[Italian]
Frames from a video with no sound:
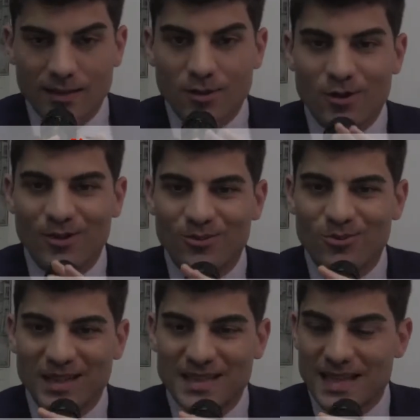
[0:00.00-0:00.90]
dico
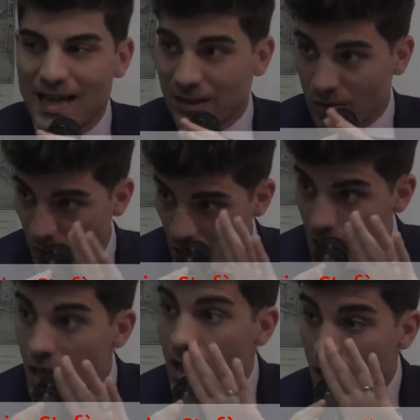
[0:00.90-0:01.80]
un
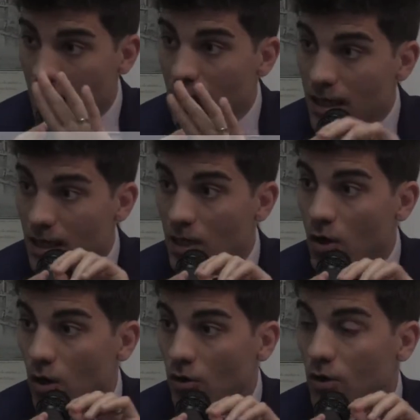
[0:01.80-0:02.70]
azzardo il
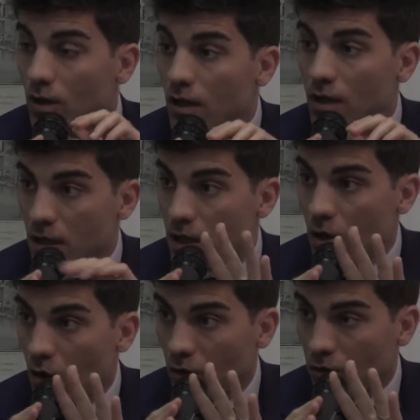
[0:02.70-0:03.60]
lodo, de, il
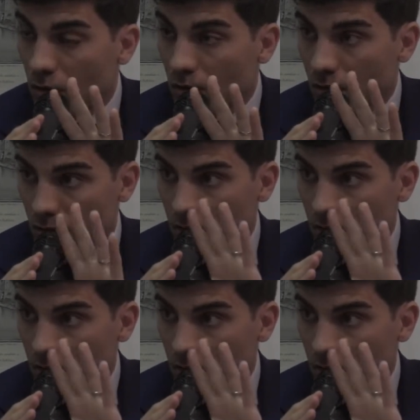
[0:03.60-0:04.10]
lodo,